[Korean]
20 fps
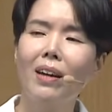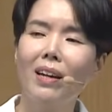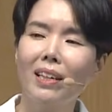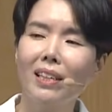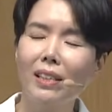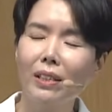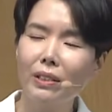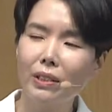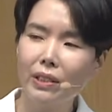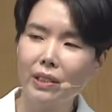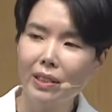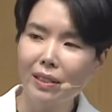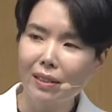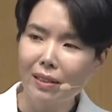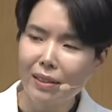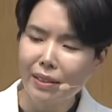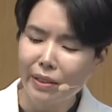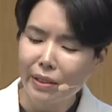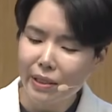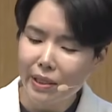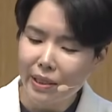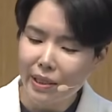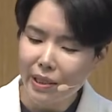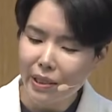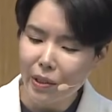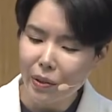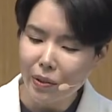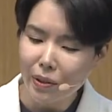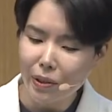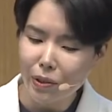그
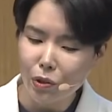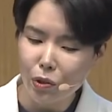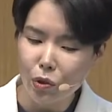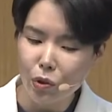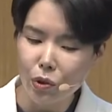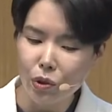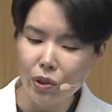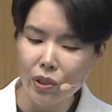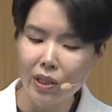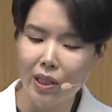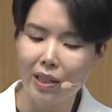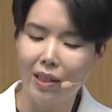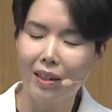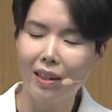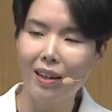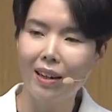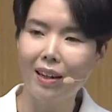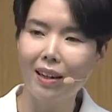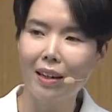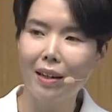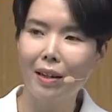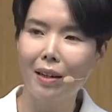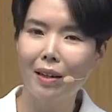실질적인 주체가